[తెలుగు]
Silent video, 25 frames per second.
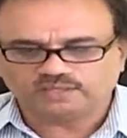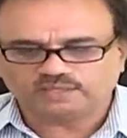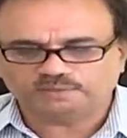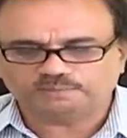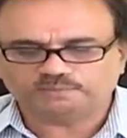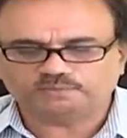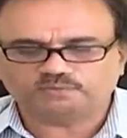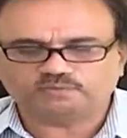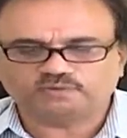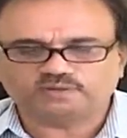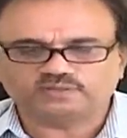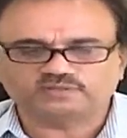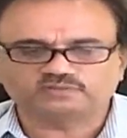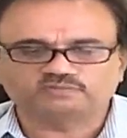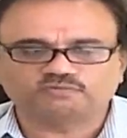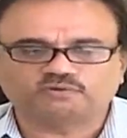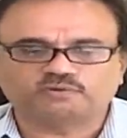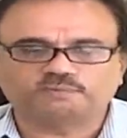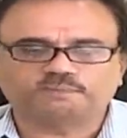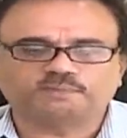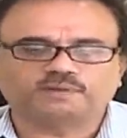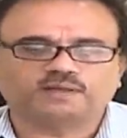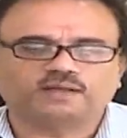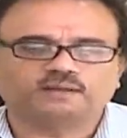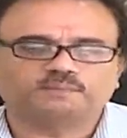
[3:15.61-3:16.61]
ఇప్పుడు ఒక
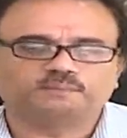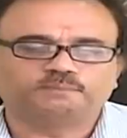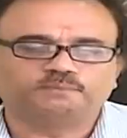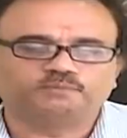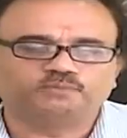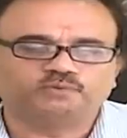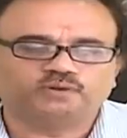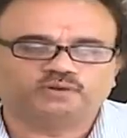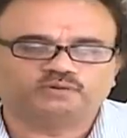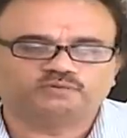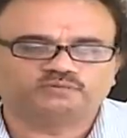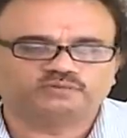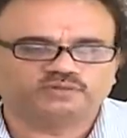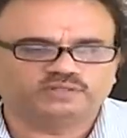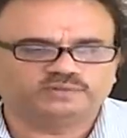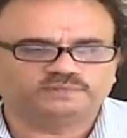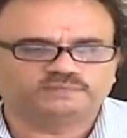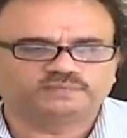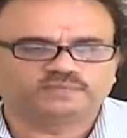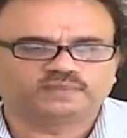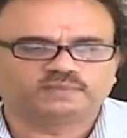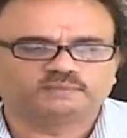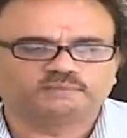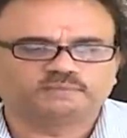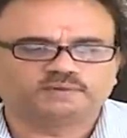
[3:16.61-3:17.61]
స్వల్ప అప్మూల్లో ఉంది
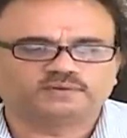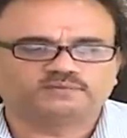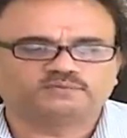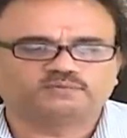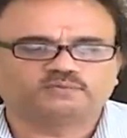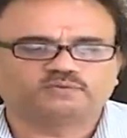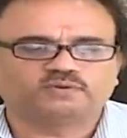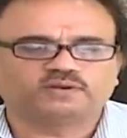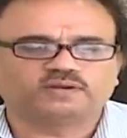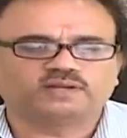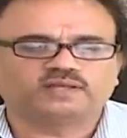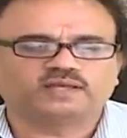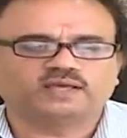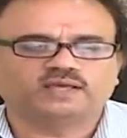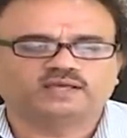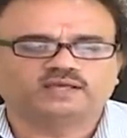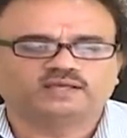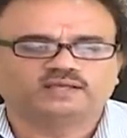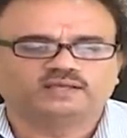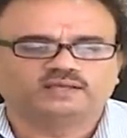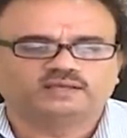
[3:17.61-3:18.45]
బట్ ఓవరాల్గా